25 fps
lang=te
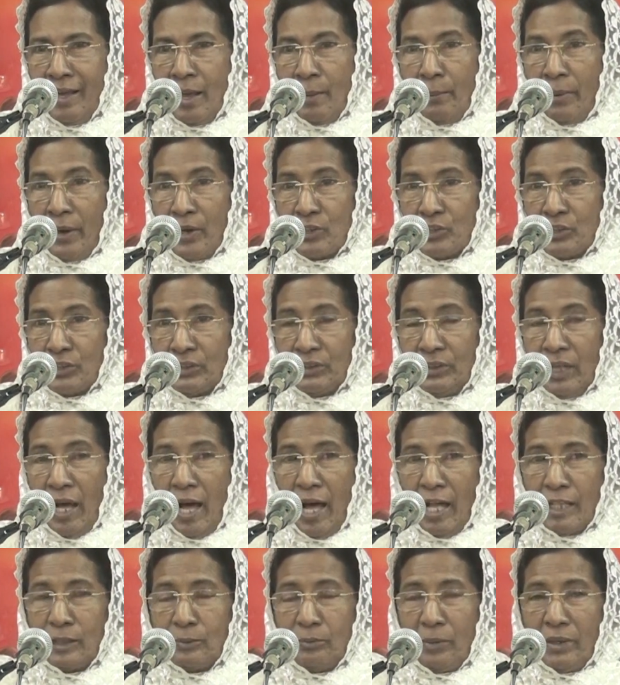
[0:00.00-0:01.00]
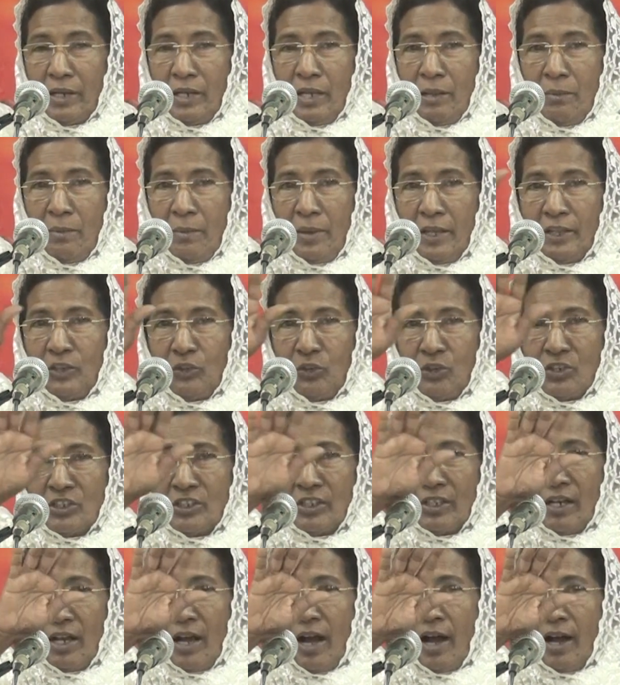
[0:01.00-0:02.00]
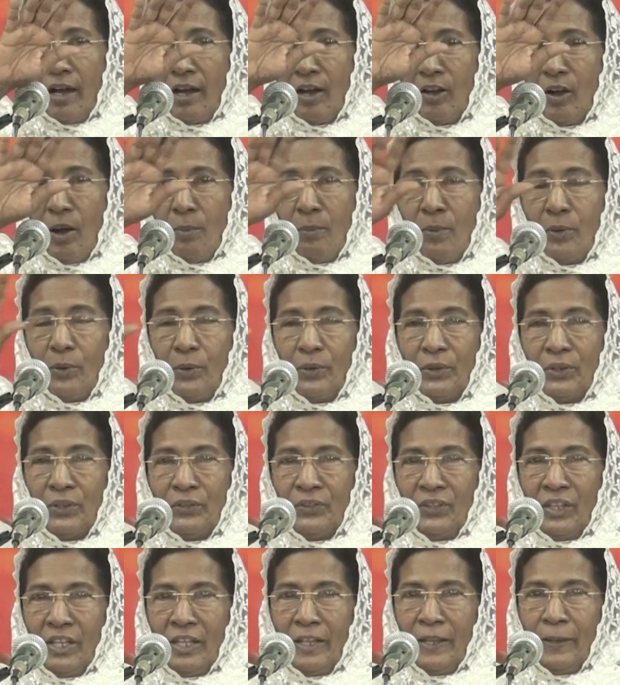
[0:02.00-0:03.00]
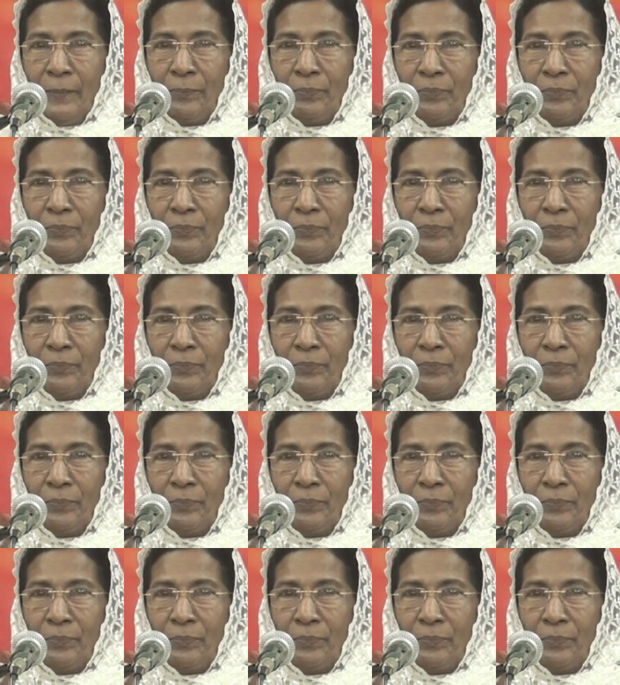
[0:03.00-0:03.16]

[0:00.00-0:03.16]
పరిశుద్ధాత్మ నీ మీదకి వచ్చేలాగా కమ్ముకుంటుంది